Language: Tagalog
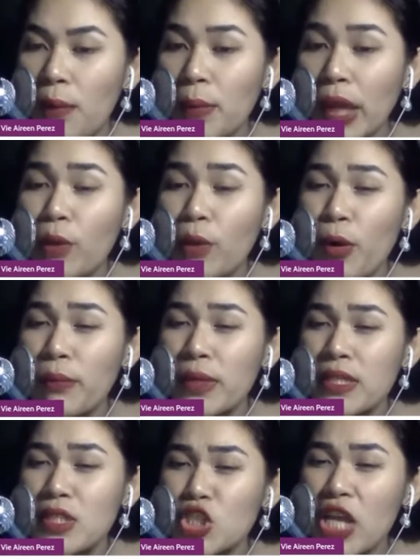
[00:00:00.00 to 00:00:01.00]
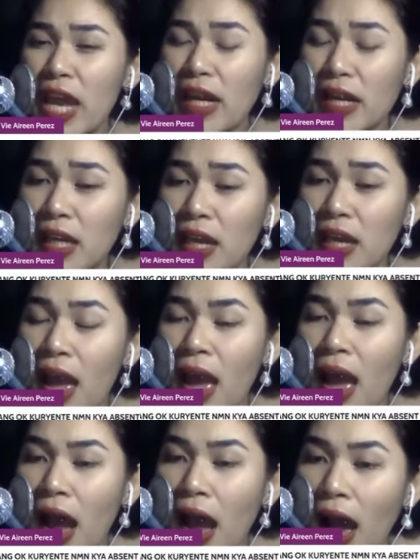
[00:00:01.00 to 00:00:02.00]
Um, kayo po, Miss Cherry,
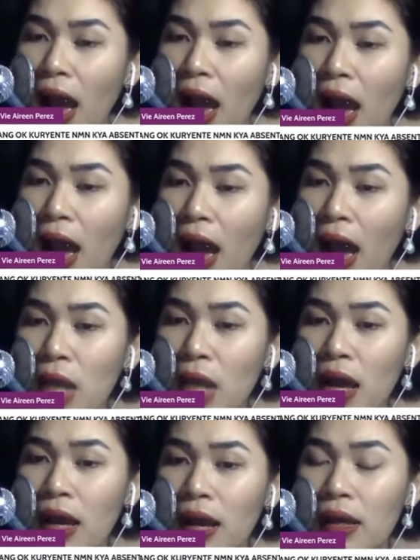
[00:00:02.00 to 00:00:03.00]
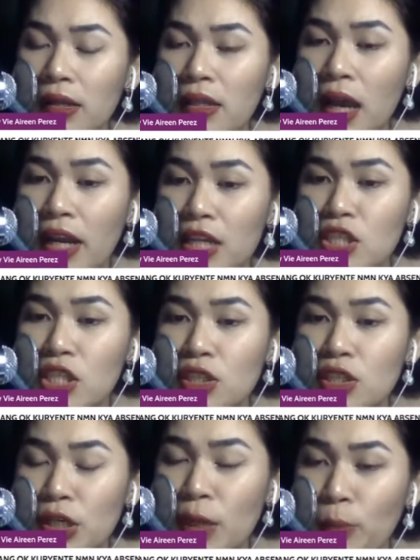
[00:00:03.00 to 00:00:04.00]
uh, naka,
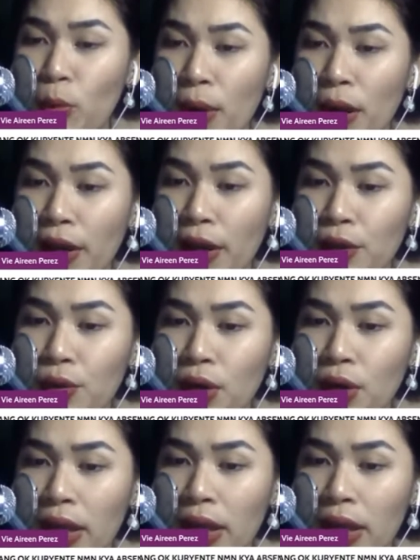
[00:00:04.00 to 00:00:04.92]
naka-register na po ba kayo?